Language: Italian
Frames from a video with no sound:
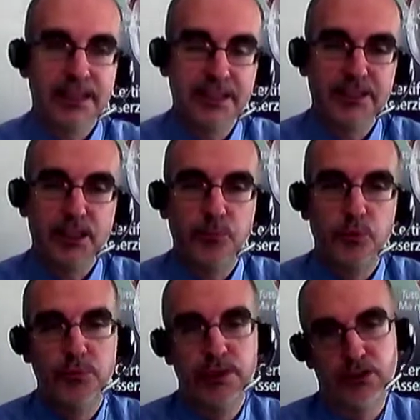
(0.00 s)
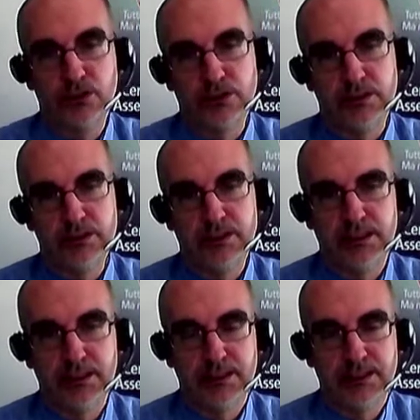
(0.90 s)
rendere pubblico
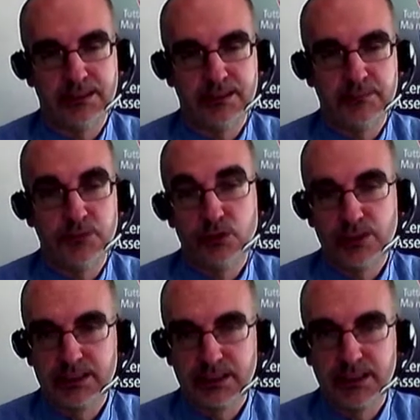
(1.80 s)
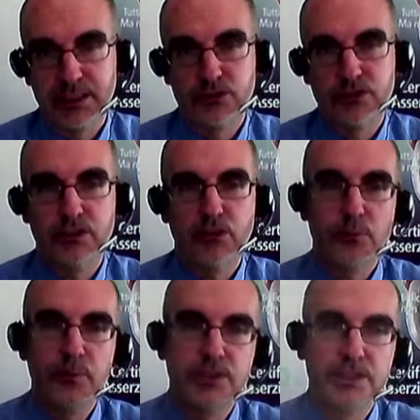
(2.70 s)
eh, in modo dettagliato la loro
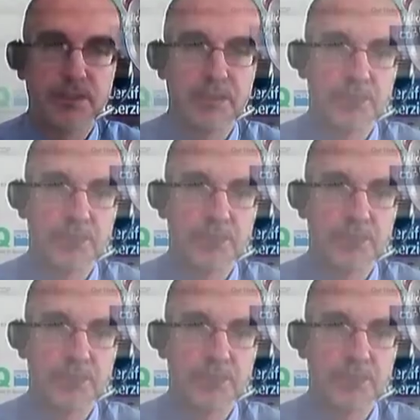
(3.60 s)
politica